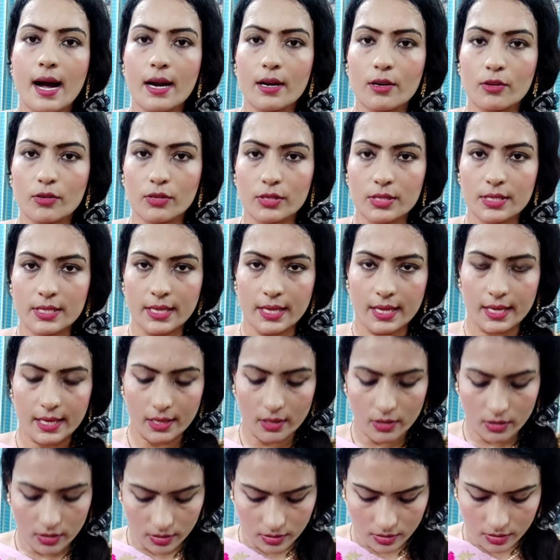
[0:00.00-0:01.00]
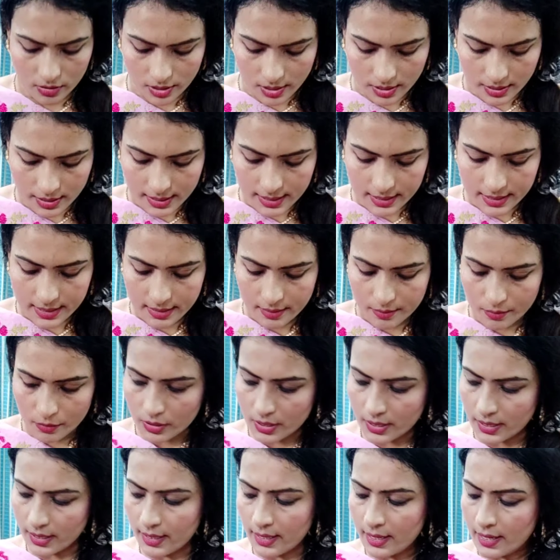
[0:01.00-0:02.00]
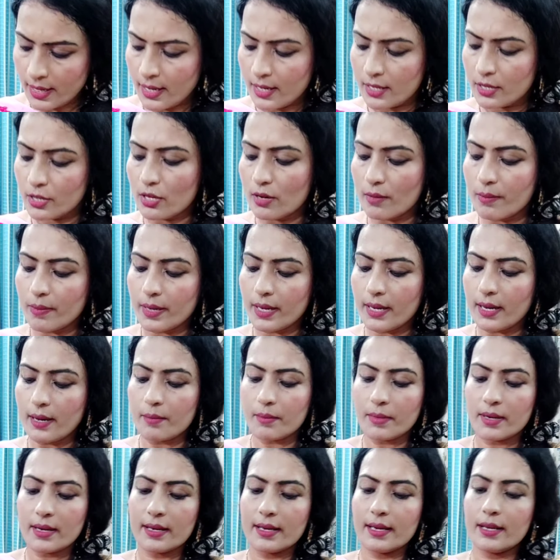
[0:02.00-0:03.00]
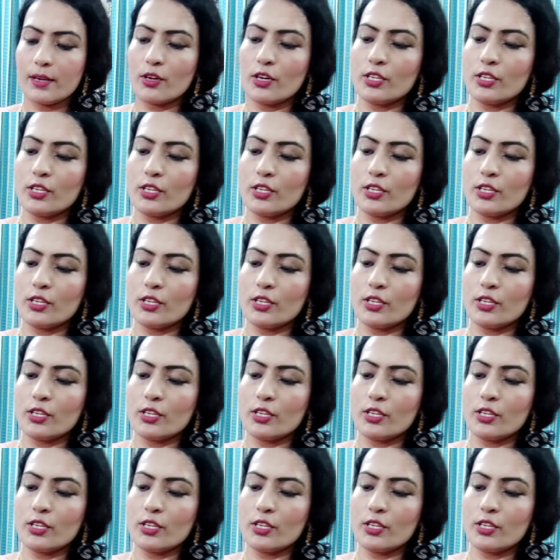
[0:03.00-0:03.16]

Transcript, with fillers: আর হচ্ছে ইয়েলো কন্ট্রাস্টের মধ্যে তবে আমরা এই